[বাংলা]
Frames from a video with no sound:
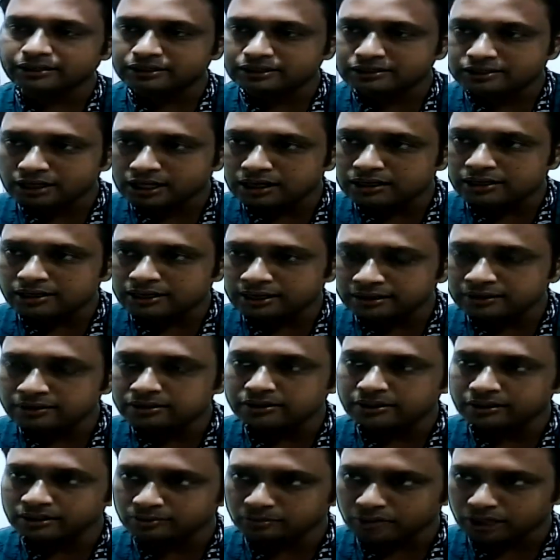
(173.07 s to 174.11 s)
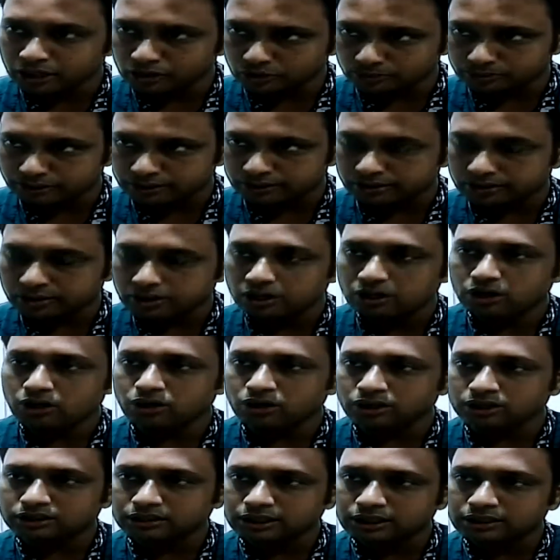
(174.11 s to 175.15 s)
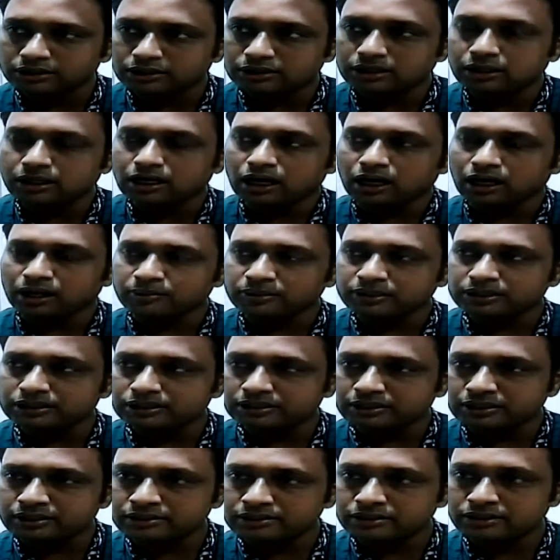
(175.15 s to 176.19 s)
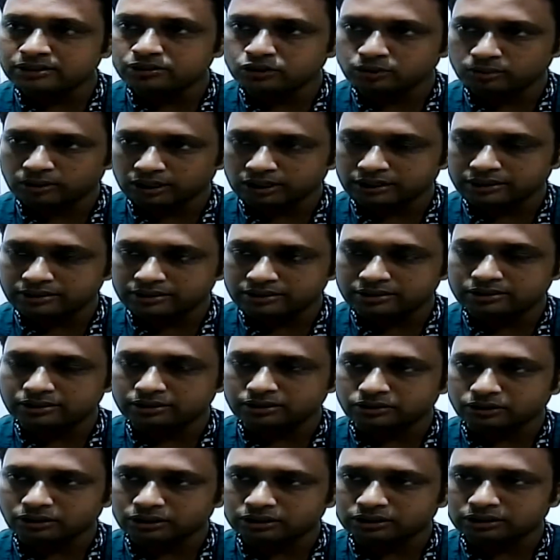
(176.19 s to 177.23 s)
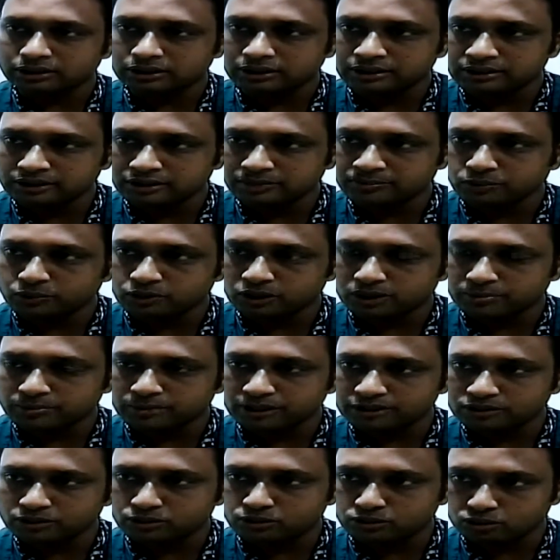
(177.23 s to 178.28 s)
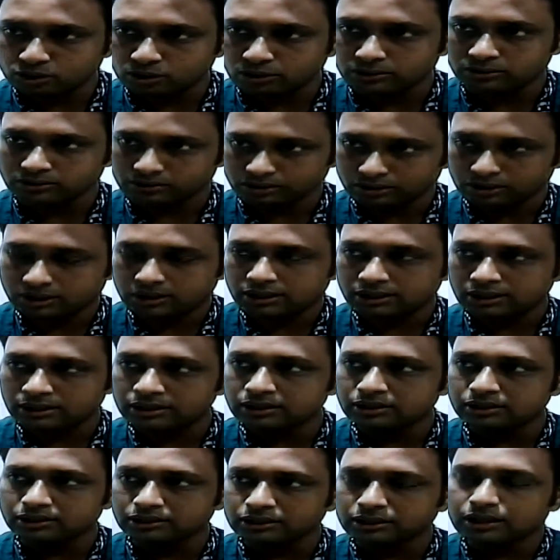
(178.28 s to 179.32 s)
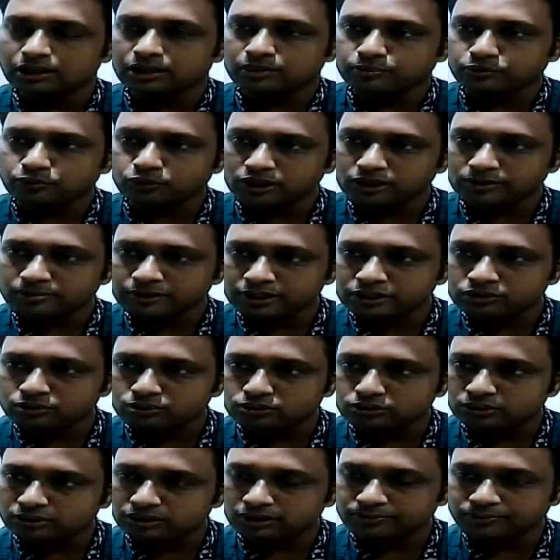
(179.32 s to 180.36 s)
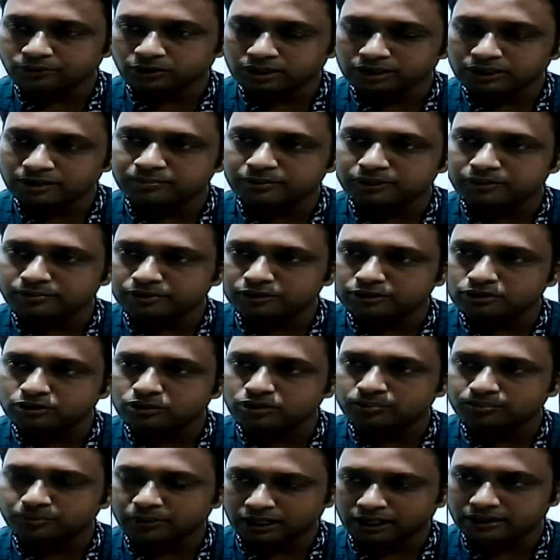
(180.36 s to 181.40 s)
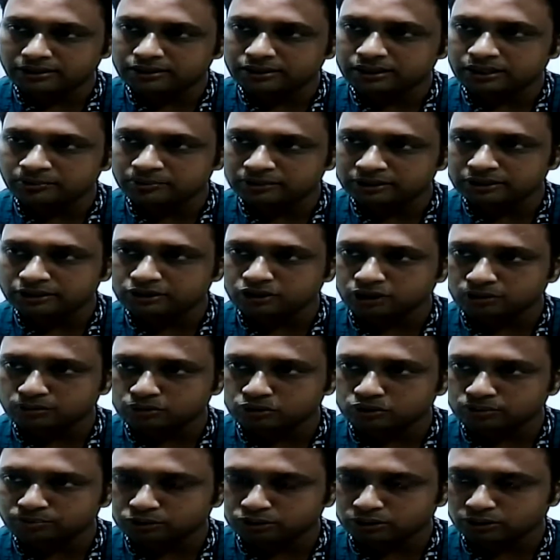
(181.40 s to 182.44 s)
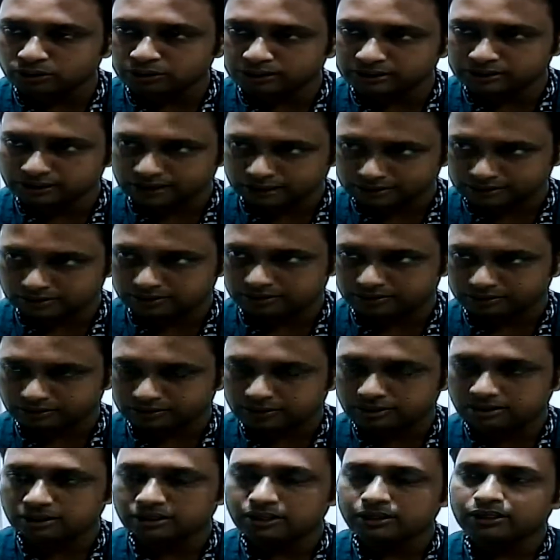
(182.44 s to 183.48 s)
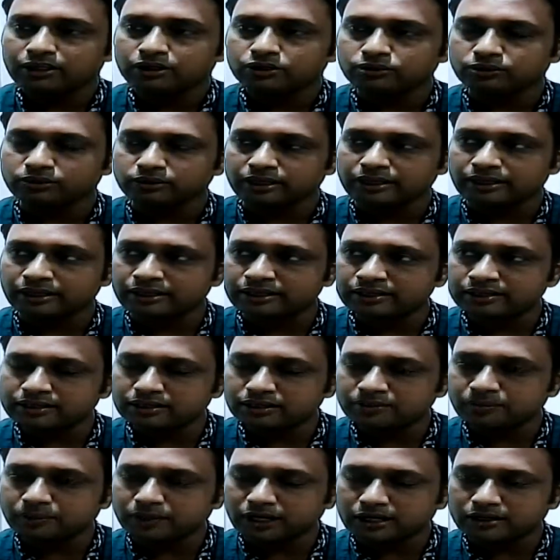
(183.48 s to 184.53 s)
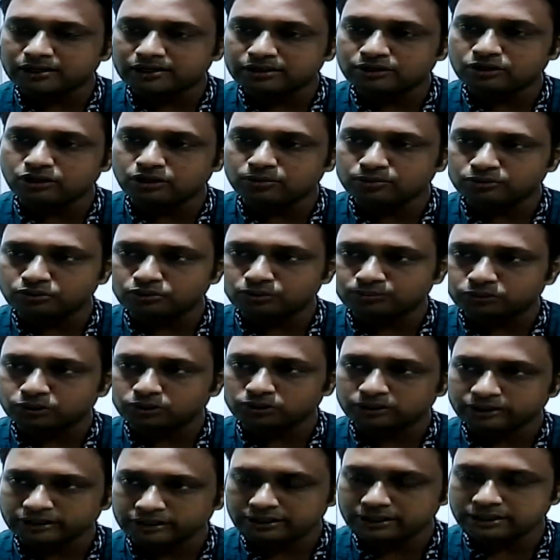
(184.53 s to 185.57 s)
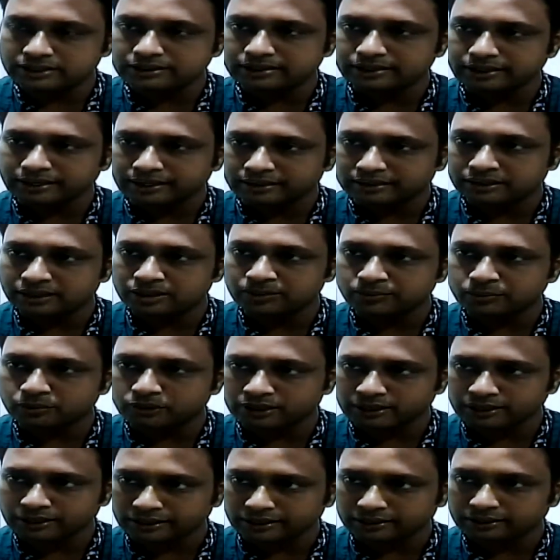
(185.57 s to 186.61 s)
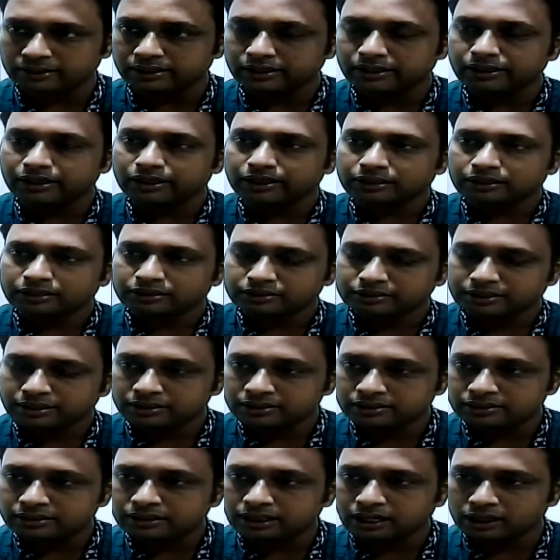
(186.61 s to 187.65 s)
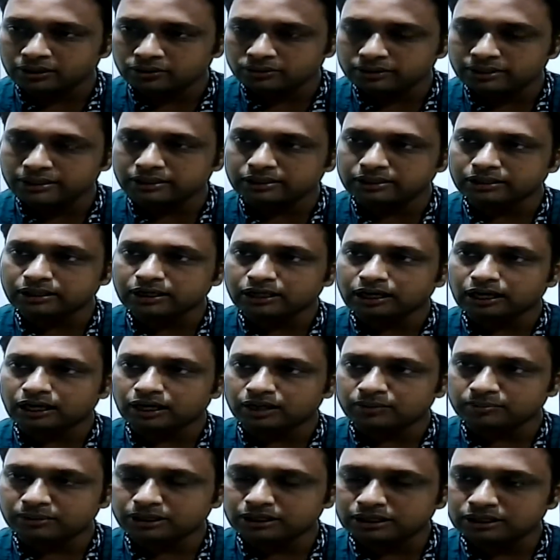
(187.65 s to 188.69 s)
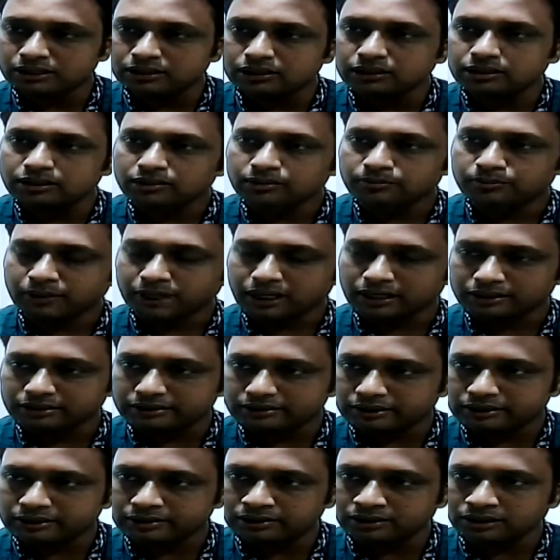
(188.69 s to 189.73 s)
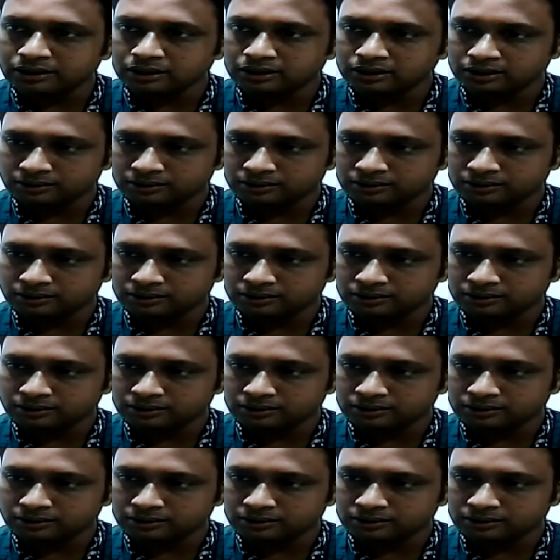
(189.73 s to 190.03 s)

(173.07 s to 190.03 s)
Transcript: নেচার অ্যান্ড এনভায়রনমেন্ট অর্থাৎ আমাদের এই যে গ্লোবালাইজেশন অর্থাৎ এই যে পরিবেশ দূষণ হ্যাঁ পরিবেশ দূষণের ফলে বিভিন্ন প্রাণী আমাদের অবলুপ্ত হয়ে যাচ্ছে তো এই যে প্রাণী অবলুপ্ত হয়ে যাচ্ছে একের পর এক সেই কারণে আমরা প্রাণীদের